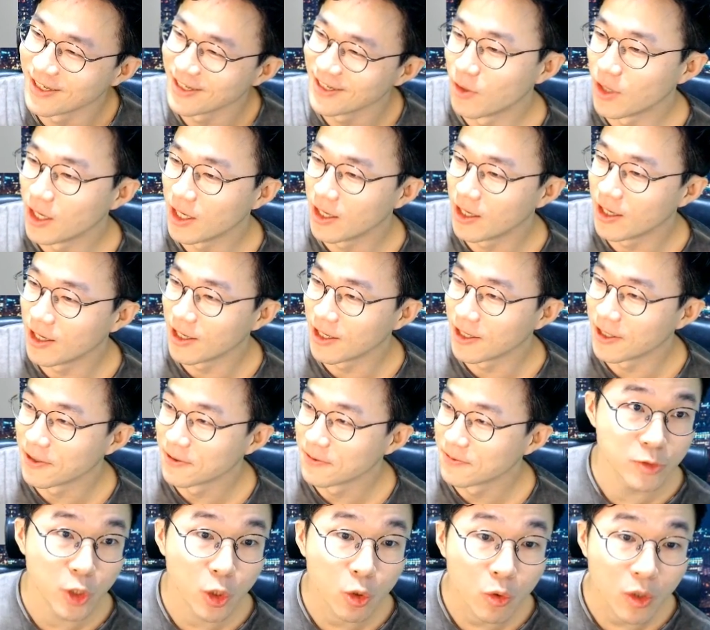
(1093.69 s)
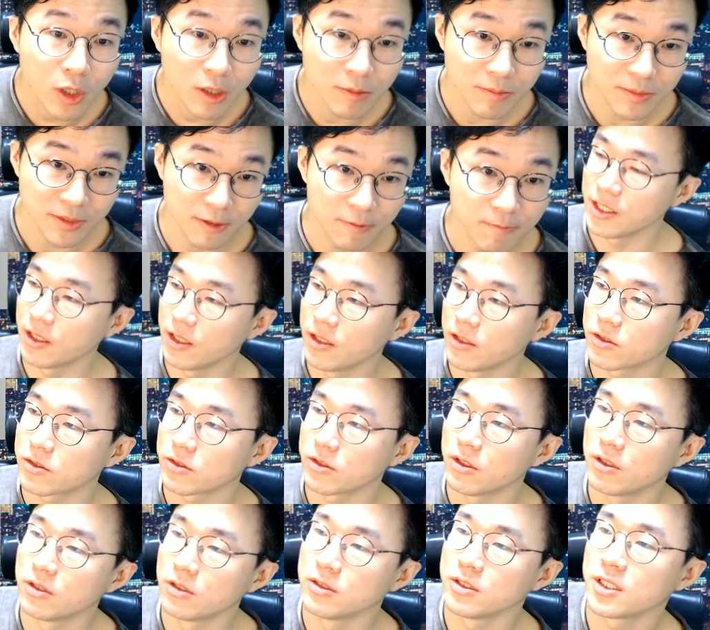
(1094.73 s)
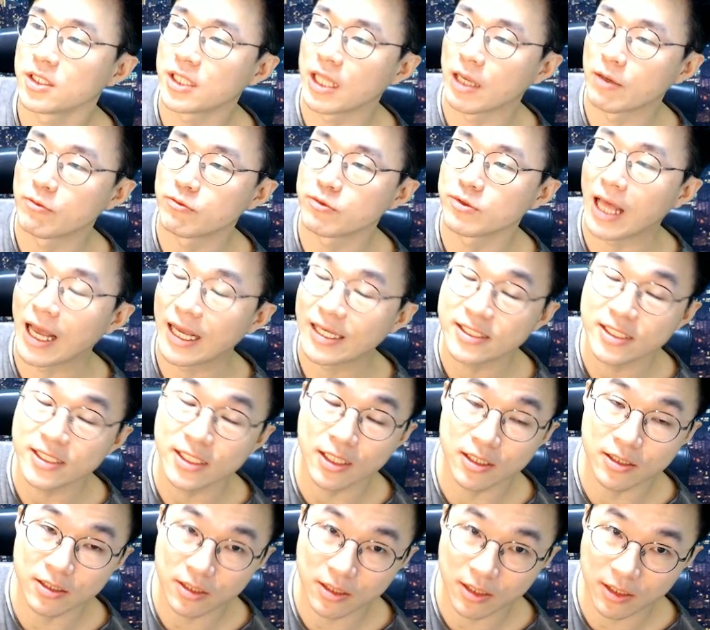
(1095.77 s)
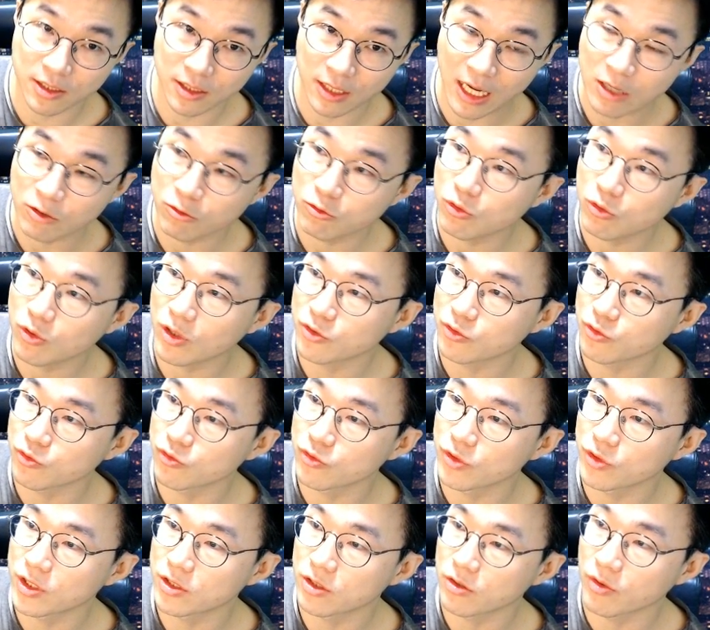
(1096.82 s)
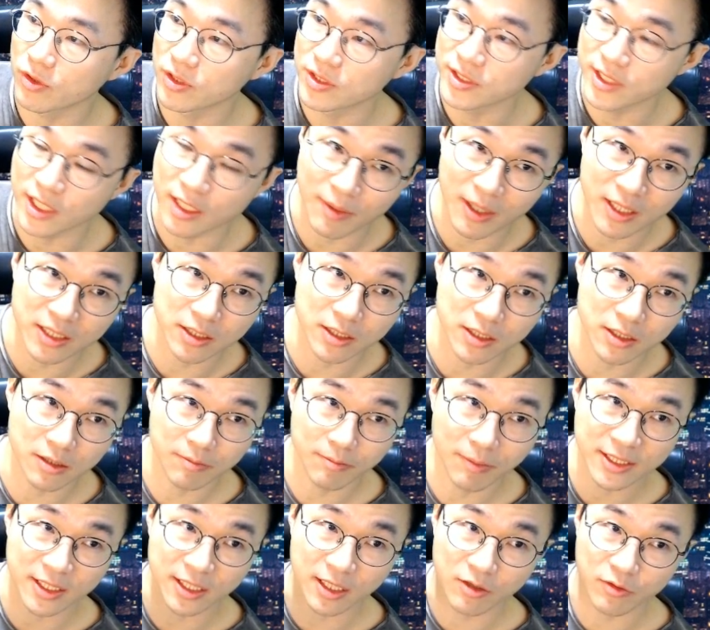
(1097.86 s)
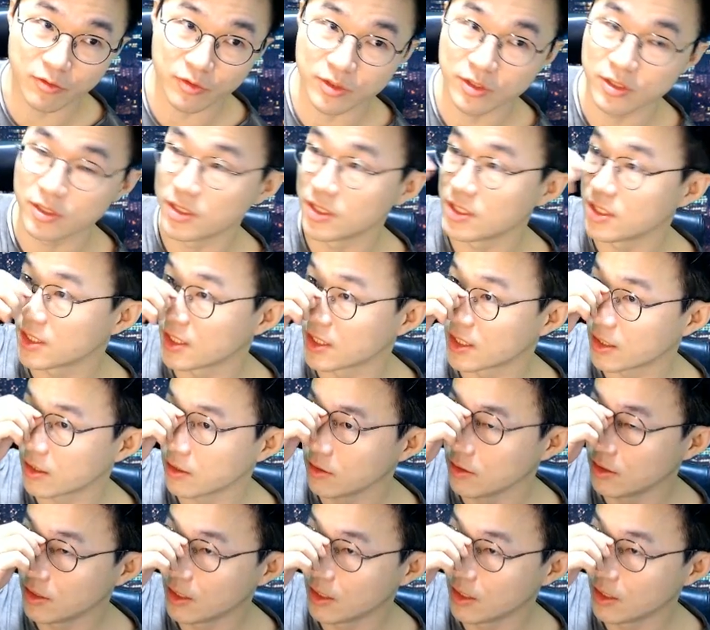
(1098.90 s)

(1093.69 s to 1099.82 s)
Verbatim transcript: 와. 최고값입니다. 이런 어떤 이게 대부분 아시아 특히 한국과 중국에서 굉장히 많이 발생하고 있는 일이잖아요.